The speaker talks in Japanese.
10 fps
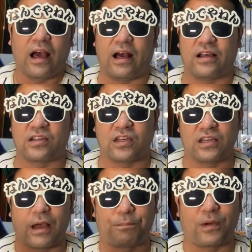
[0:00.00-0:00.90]
阪
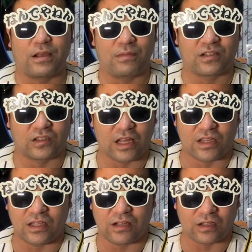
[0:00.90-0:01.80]
神やっぱりミスで
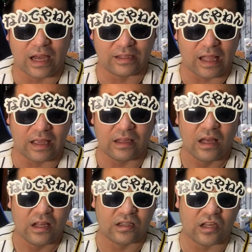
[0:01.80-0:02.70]
シーエス 敗退。
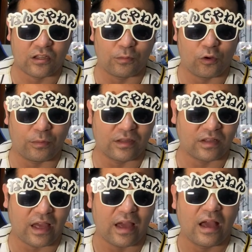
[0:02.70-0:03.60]
接種撲
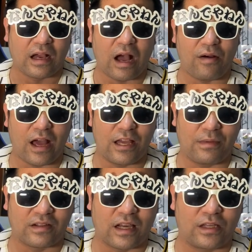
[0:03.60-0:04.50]
滅へ。河合
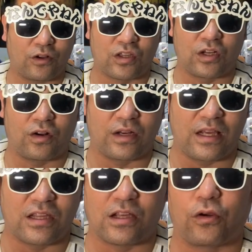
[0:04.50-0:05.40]
正宏氏の
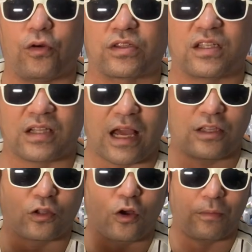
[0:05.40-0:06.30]
臨時コーチ
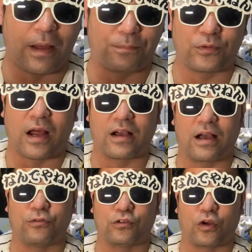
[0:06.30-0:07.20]
再登板プラン
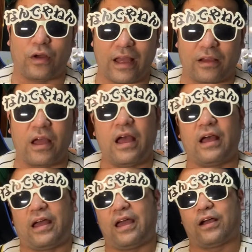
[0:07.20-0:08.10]
が浮上へ。
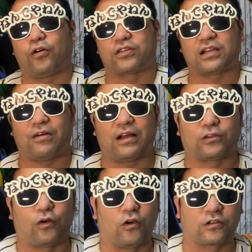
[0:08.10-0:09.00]
えー、こちらは
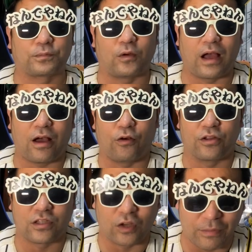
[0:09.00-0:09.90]
東スポが
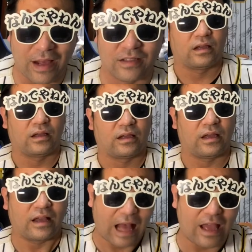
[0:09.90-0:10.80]
報じております。
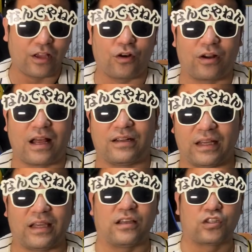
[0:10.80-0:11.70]
概要欄
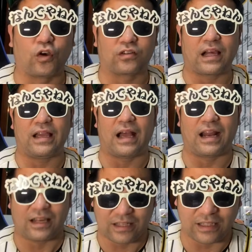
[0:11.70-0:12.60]
に詳細貼
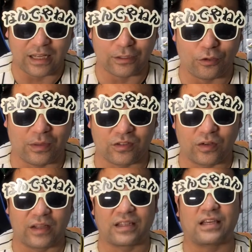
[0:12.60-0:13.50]
らせていただいておりますの
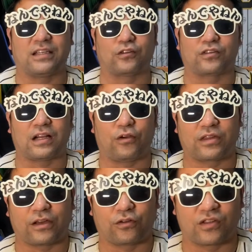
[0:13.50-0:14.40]
で、ぜひそちらを
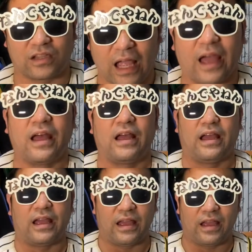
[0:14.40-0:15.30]
チェックして、
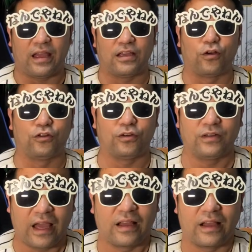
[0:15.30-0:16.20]
えー、夜
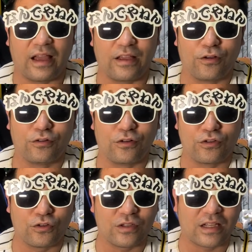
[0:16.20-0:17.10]
ね、えー、夜の
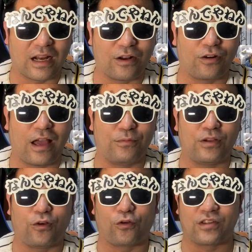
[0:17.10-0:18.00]
じゅうじからのライブ
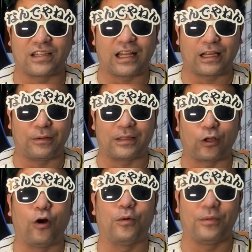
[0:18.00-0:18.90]
にお越しいただければ
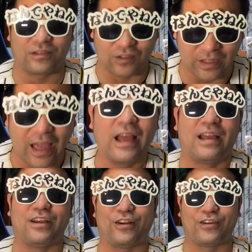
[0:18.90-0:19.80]
と思いますので、
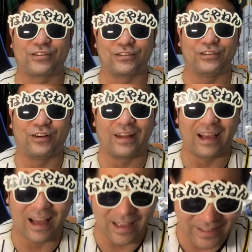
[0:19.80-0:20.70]
よろしくお
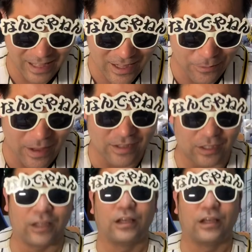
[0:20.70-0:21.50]
願いいたします。